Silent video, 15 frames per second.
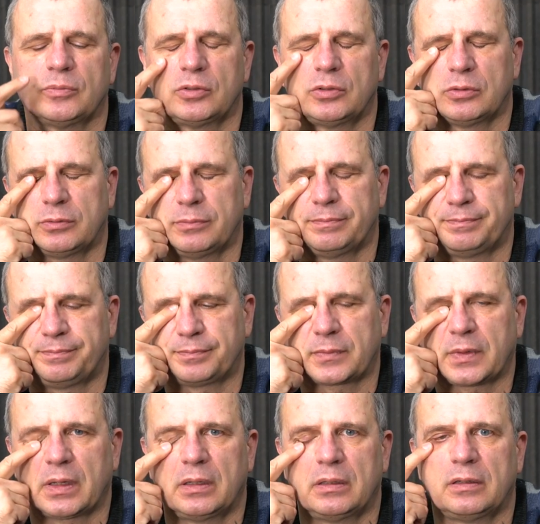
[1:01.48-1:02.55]
moją
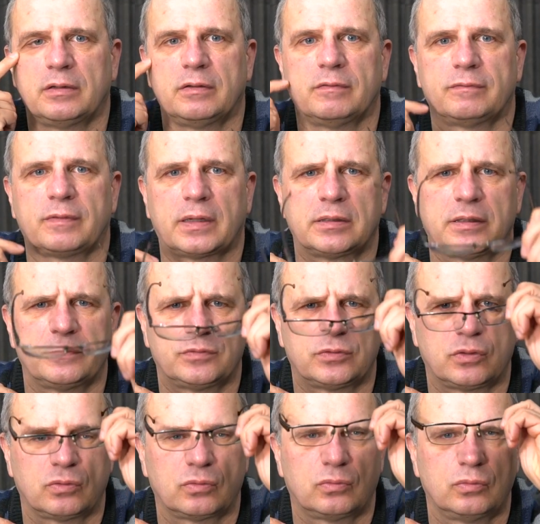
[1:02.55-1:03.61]
y, wadę
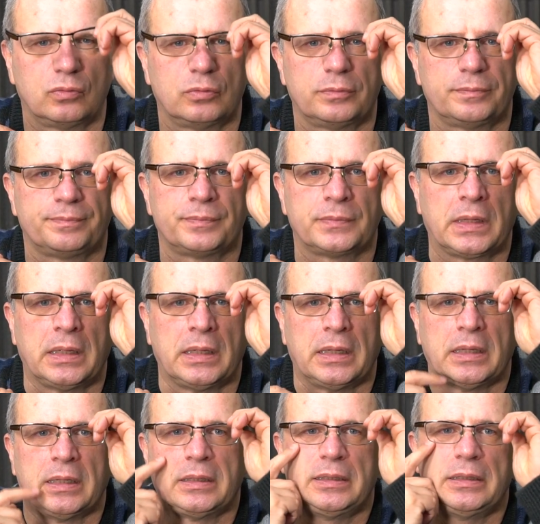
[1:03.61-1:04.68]
wzroku
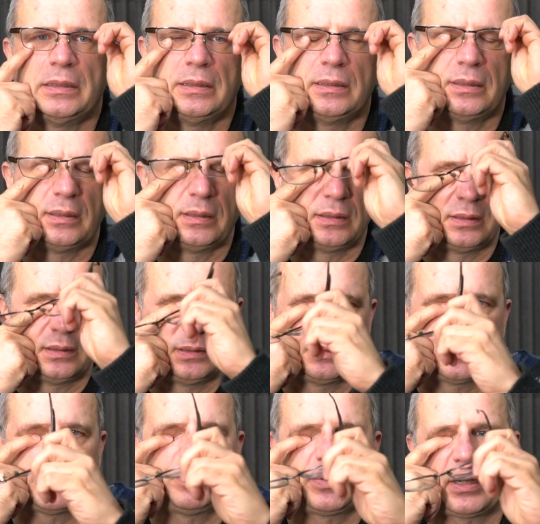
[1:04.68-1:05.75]
i, i
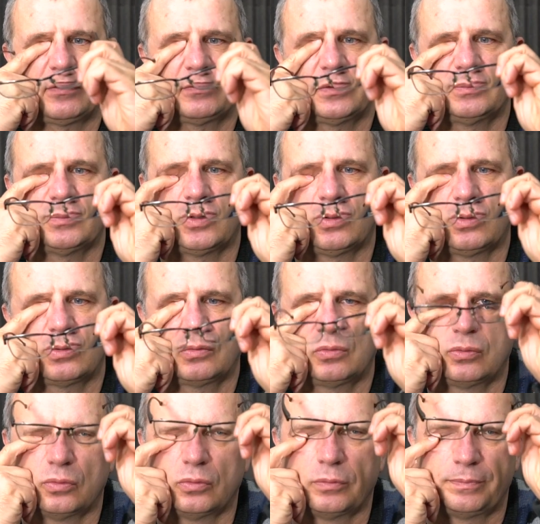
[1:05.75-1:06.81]
na prawym
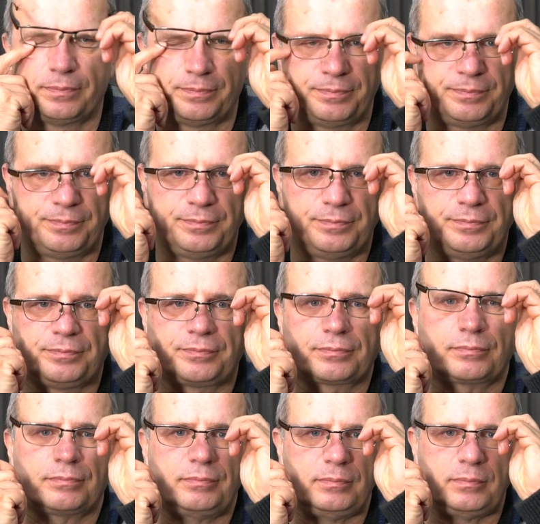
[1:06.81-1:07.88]
oku
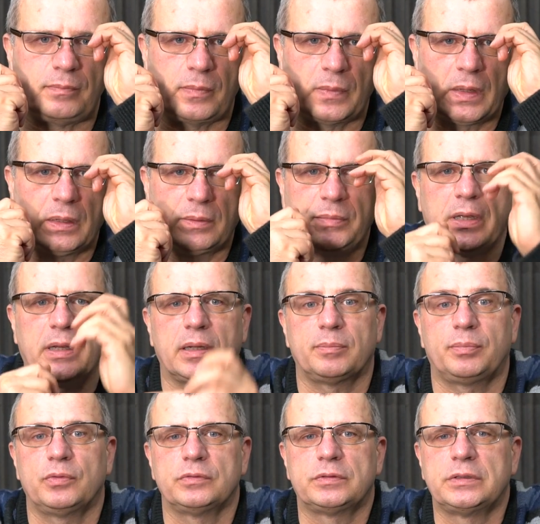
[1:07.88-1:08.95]

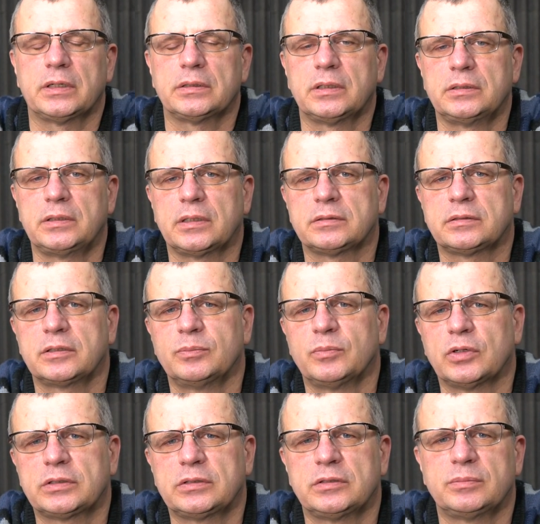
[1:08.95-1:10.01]
miałem plus 1 i
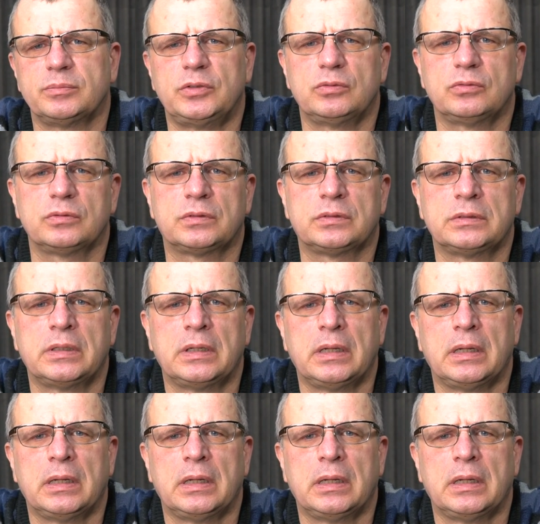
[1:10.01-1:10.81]
astygmatyzm minus